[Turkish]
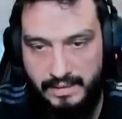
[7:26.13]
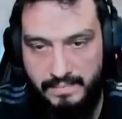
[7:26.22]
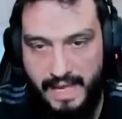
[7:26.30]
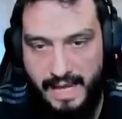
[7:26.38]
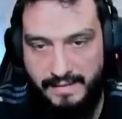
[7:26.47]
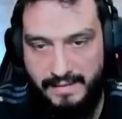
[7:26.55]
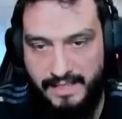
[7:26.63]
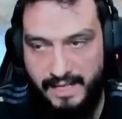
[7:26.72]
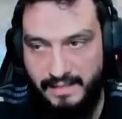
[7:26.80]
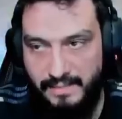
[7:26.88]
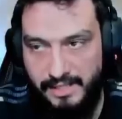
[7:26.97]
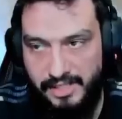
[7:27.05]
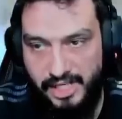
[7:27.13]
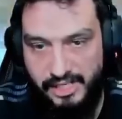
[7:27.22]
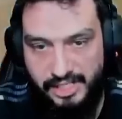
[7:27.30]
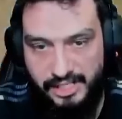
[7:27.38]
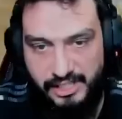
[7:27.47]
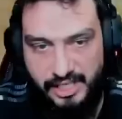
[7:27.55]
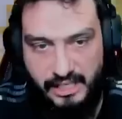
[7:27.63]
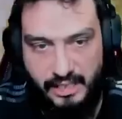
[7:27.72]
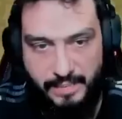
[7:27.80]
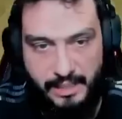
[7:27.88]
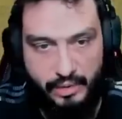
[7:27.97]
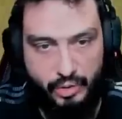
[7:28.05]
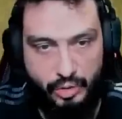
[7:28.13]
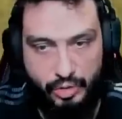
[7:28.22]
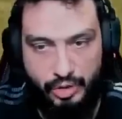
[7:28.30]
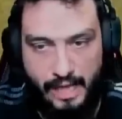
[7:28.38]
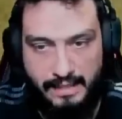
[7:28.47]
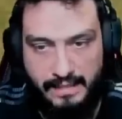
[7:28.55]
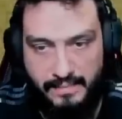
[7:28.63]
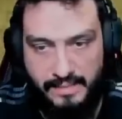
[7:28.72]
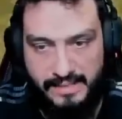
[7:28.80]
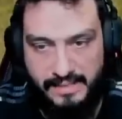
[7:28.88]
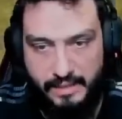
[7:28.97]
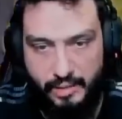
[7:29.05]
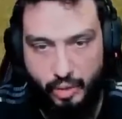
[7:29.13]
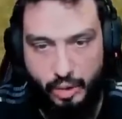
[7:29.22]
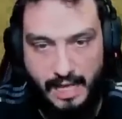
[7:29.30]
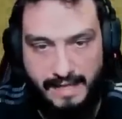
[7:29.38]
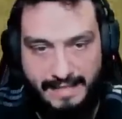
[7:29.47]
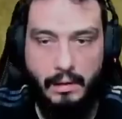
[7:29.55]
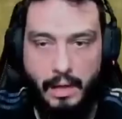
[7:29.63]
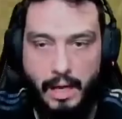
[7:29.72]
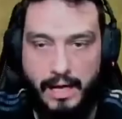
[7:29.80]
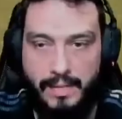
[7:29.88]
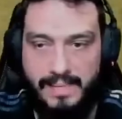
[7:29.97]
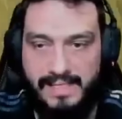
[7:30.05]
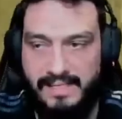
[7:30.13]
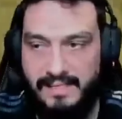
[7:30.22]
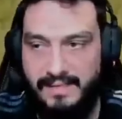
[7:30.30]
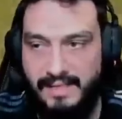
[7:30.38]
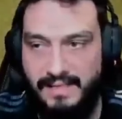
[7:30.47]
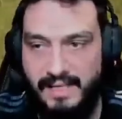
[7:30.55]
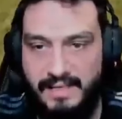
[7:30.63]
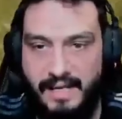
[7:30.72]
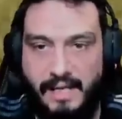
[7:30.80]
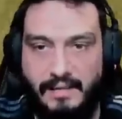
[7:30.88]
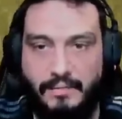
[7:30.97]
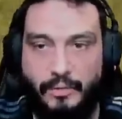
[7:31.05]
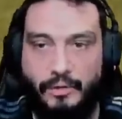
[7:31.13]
ya. yerdeki adam açığa çıkacak haberiniz olsun. Arkamız sol arka. Arabasının tekerini aldım onu.